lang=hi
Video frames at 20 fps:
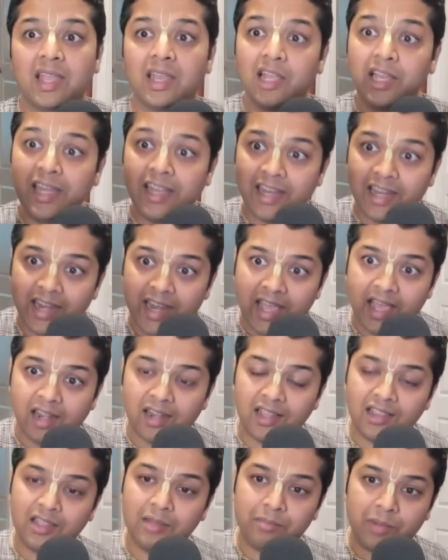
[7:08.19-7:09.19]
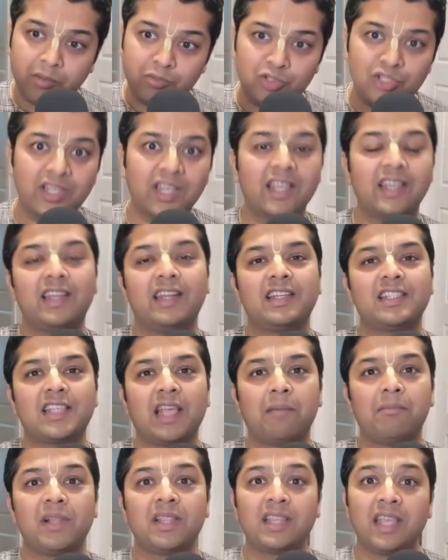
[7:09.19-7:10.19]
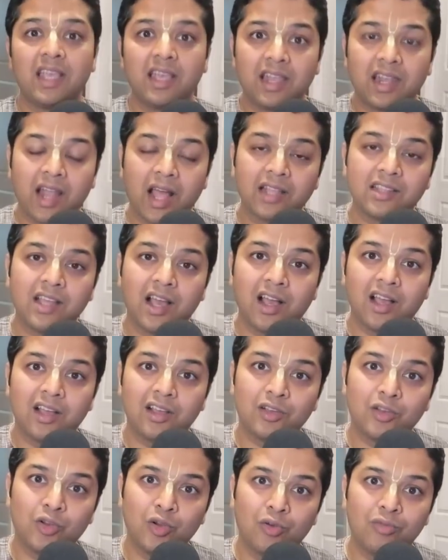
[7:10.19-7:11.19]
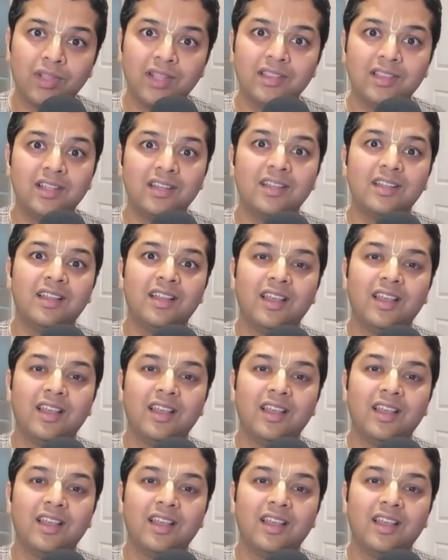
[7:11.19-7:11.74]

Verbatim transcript: नयानंद प्रभु जी के ये डिसाइपल थे राधा गोविंद